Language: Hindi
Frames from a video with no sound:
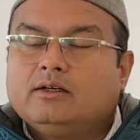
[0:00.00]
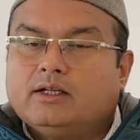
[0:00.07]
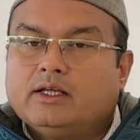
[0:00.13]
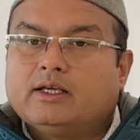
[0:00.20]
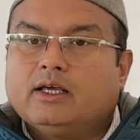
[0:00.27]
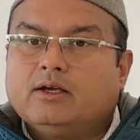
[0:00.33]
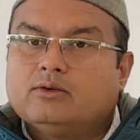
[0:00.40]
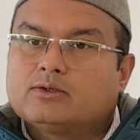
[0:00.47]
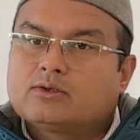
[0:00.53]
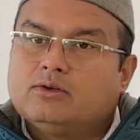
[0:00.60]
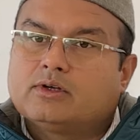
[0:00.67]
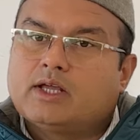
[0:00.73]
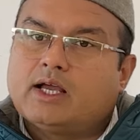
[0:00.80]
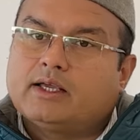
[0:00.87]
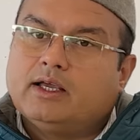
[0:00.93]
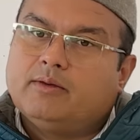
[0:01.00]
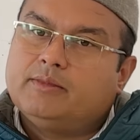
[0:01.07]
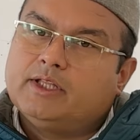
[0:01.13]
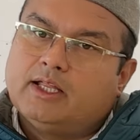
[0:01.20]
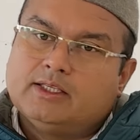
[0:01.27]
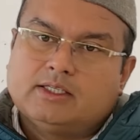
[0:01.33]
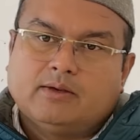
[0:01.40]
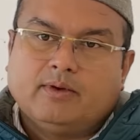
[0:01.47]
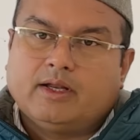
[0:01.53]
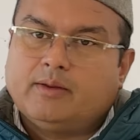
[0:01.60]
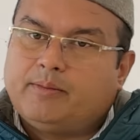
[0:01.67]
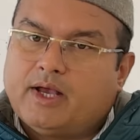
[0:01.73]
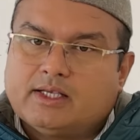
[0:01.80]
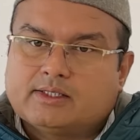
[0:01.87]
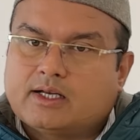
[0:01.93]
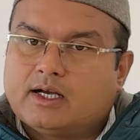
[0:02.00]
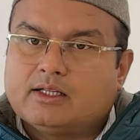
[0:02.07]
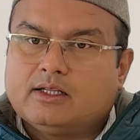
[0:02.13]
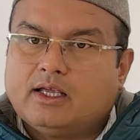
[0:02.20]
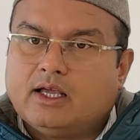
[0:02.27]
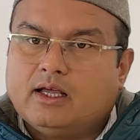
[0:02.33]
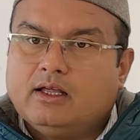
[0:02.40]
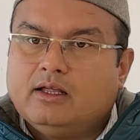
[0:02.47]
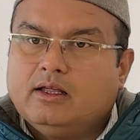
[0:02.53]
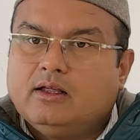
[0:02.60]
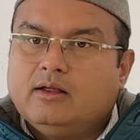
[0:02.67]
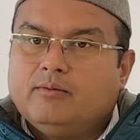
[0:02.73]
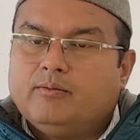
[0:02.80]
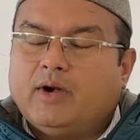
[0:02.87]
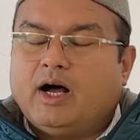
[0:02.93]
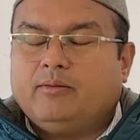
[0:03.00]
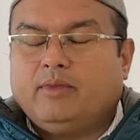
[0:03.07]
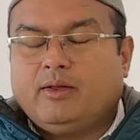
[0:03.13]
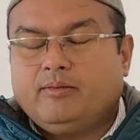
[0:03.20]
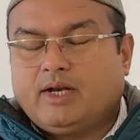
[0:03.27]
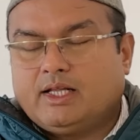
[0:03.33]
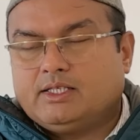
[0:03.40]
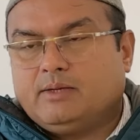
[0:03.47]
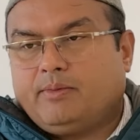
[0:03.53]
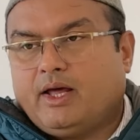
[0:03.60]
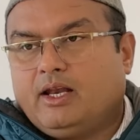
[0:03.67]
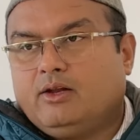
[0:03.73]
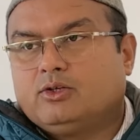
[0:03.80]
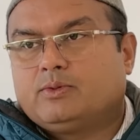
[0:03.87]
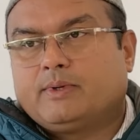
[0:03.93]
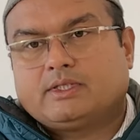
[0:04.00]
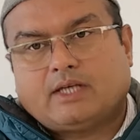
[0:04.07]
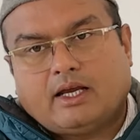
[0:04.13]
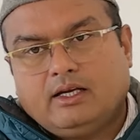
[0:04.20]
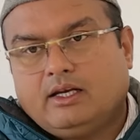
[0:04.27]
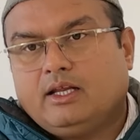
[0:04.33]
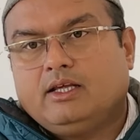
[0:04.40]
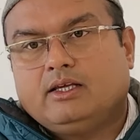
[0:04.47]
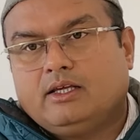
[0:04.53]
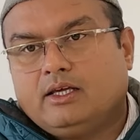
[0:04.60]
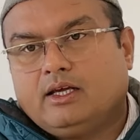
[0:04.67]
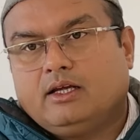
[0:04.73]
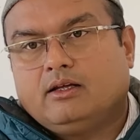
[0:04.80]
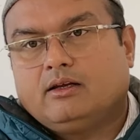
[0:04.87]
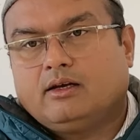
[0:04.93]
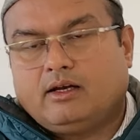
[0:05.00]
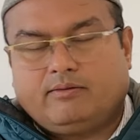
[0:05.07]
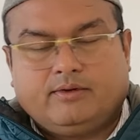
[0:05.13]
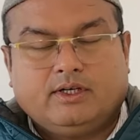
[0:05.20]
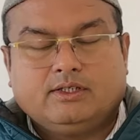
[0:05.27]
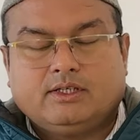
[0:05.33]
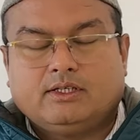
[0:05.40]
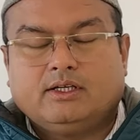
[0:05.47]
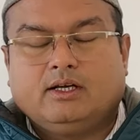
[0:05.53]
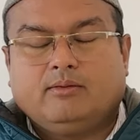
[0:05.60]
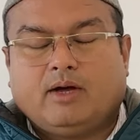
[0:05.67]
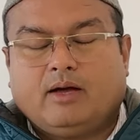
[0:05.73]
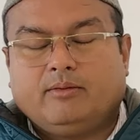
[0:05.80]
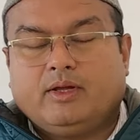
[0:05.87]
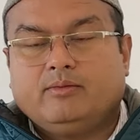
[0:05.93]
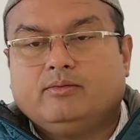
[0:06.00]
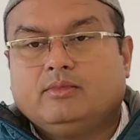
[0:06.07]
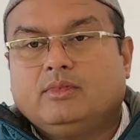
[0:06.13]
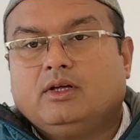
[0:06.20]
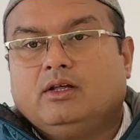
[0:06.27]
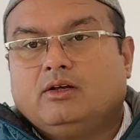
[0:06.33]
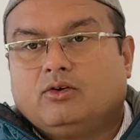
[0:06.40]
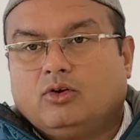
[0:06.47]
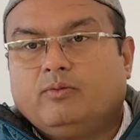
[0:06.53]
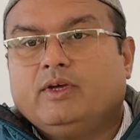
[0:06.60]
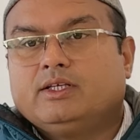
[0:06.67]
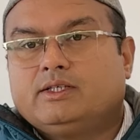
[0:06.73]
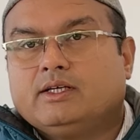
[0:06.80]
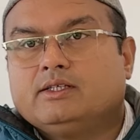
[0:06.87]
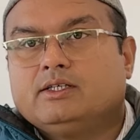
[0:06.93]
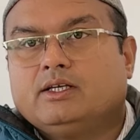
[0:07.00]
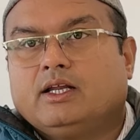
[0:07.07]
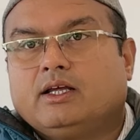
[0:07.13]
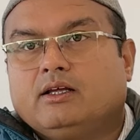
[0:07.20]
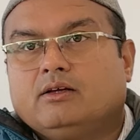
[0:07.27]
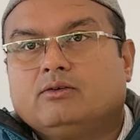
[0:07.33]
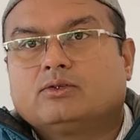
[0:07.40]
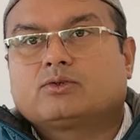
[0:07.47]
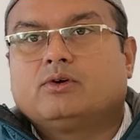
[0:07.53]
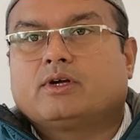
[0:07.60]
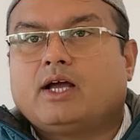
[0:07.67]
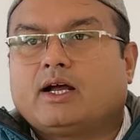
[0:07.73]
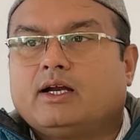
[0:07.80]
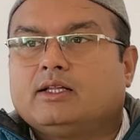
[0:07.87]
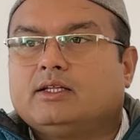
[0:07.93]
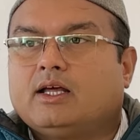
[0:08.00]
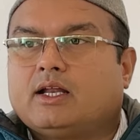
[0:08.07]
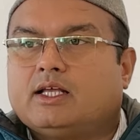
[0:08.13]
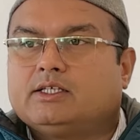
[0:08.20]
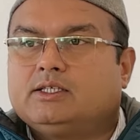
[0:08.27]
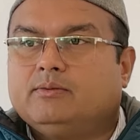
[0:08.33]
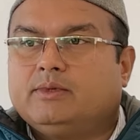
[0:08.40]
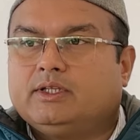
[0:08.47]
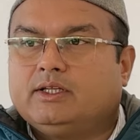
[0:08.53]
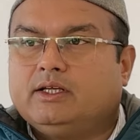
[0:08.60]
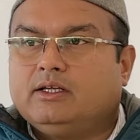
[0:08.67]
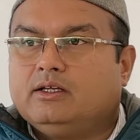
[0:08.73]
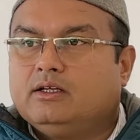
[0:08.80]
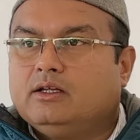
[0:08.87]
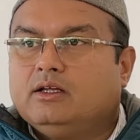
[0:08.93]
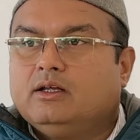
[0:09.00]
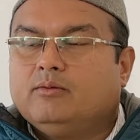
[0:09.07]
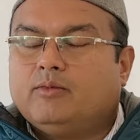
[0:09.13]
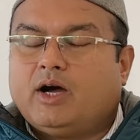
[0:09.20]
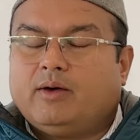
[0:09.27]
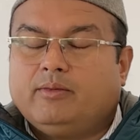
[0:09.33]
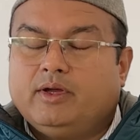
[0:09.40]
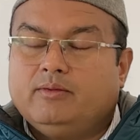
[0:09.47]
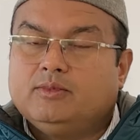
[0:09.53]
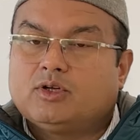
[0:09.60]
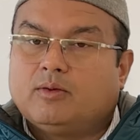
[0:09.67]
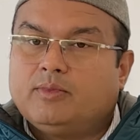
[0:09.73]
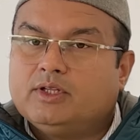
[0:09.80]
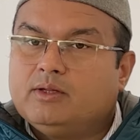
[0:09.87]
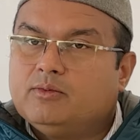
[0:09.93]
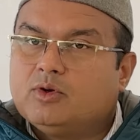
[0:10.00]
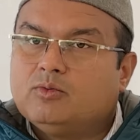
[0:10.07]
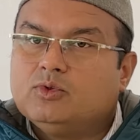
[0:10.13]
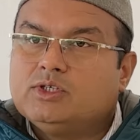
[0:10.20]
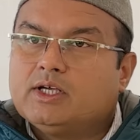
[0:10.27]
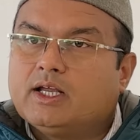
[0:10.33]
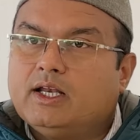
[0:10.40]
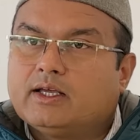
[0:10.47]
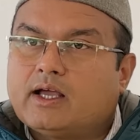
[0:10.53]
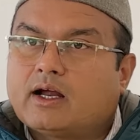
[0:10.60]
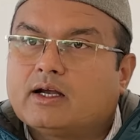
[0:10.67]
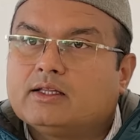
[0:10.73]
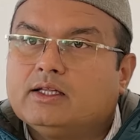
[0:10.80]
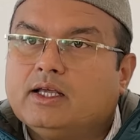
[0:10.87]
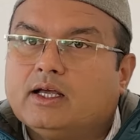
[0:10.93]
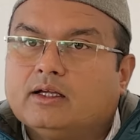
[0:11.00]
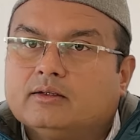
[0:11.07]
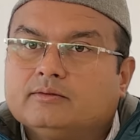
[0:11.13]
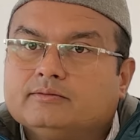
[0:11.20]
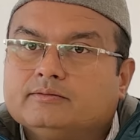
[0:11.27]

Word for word: ठीक है उसको क्या किया विधानसभा ने पास कर दिया महामहिम राज्यपाल ने उस पर साइन नहीं किए लेफ्टिनेंट जनरल महामहिम गुरमीत सिंह जी ने उसको क्या कर दिया राष्ट्रपति महामहिम द्रौपदी मुर्मू जी के लिए क्या कर दिया